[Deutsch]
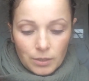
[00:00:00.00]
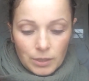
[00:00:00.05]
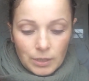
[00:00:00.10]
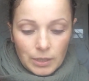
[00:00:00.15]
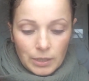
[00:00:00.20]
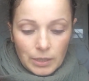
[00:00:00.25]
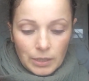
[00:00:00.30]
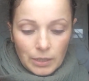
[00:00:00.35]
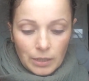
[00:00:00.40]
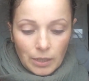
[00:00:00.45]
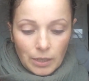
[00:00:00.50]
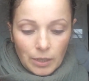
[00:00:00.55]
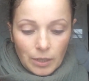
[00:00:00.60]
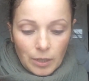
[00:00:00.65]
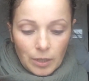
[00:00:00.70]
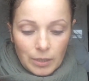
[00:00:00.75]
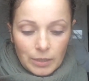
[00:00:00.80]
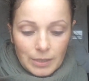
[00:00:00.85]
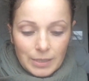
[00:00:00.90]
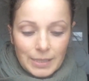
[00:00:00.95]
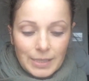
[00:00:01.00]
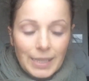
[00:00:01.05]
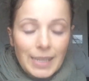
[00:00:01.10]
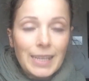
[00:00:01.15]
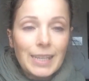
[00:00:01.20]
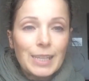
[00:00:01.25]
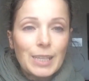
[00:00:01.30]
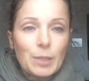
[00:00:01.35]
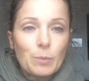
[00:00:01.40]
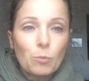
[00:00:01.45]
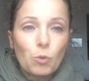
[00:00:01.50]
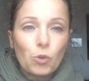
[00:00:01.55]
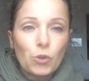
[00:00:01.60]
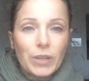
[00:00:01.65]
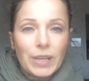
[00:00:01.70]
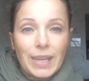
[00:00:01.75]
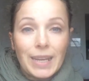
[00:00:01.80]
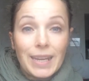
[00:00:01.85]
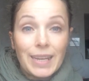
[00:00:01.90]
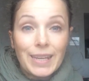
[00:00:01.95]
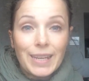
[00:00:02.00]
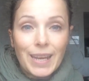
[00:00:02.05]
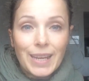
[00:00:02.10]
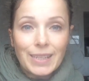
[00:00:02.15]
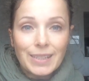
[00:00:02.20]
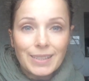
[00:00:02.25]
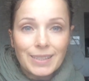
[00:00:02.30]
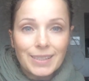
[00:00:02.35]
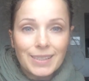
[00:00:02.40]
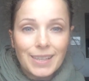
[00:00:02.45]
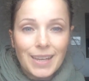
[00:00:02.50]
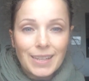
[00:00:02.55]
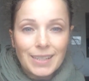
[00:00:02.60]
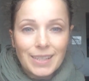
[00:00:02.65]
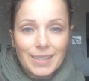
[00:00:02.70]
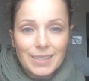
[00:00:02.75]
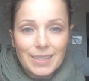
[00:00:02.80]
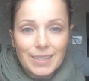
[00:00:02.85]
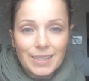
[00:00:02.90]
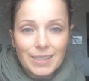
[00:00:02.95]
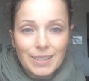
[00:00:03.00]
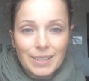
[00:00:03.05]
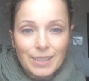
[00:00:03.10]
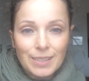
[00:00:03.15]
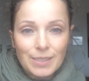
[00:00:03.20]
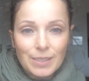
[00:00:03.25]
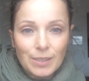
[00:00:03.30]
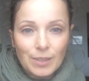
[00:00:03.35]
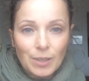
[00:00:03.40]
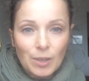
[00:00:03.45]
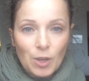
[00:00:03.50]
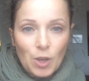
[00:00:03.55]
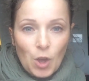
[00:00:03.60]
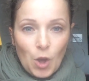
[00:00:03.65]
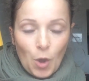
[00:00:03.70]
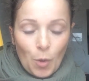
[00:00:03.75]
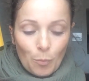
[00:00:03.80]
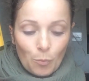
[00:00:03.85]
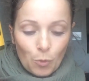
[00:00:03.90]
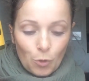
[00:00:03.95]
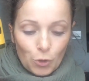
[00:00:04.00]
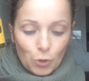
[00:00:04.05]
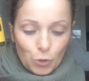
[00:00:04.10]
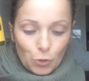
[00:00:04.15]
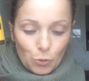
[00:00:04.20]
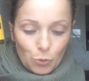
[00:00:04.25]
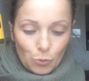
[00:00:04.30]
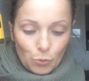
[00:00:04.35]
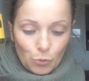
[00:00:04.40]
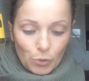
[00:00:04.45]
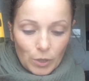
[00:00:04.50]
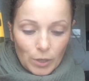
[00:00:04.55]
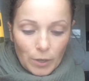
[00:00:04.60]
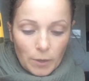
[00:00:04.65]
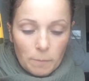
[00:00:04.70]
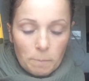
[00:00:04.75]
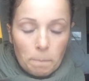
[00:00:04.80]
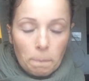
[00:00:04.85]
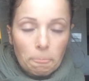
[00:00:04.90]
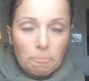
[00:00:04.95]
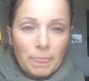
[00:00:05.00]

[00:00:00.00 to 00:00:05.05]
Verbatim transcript: Die äh, D-Limonenen nennen sich diese Moleküle.